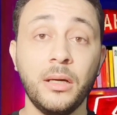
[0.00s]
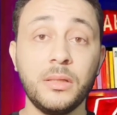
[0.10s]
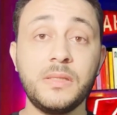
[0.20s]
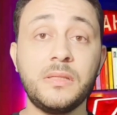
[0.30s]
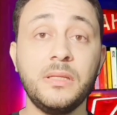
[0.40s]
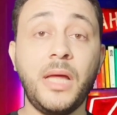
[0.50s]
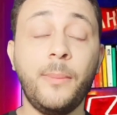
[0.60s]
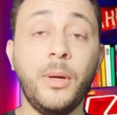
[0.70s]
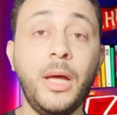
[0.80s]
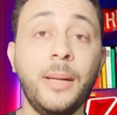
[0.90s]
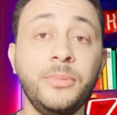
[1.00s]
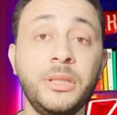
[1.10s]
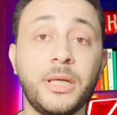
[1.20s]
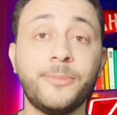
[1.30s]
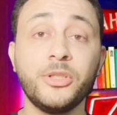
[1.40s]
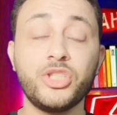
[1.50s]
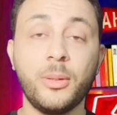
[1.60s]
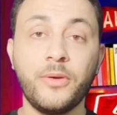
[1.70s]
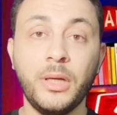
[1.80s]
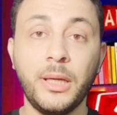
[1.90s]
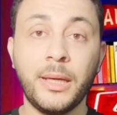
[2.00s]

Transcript: رست ان عمار حمدي كابتن شاور